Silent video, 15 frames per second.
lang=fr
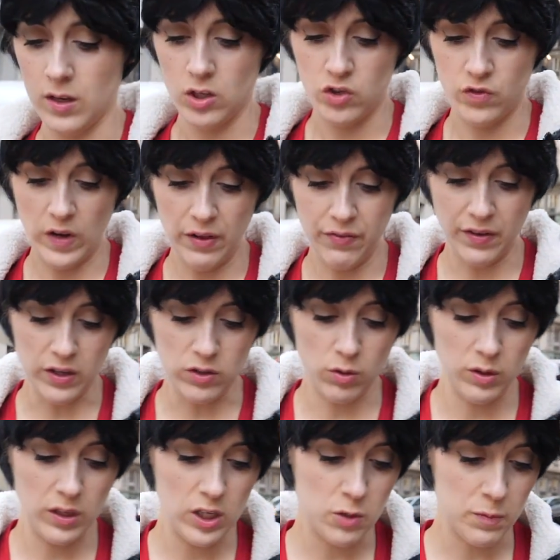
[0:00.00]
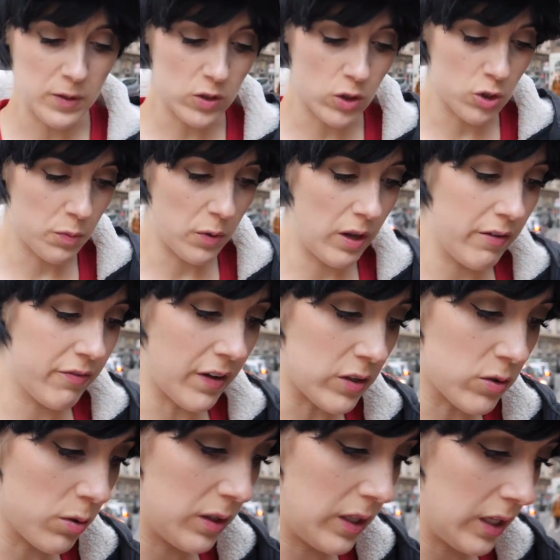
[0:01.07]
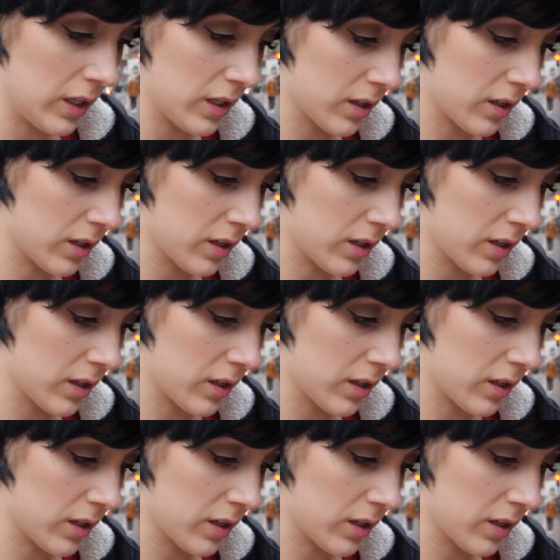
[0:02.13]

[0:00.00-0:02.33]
je vais les faire sonner, je pense que je peux les faire sonner.